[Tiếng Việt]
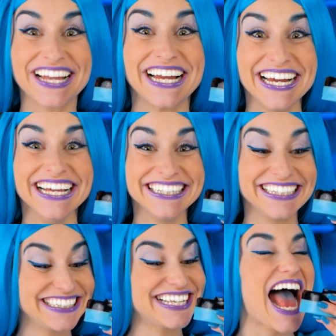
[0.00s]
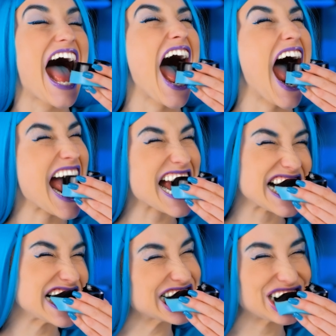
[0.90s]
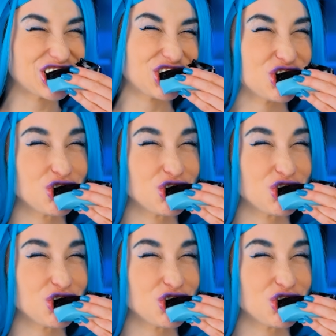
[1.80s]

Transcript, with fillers: Yeah. Ừ, ngon tuyệt vời.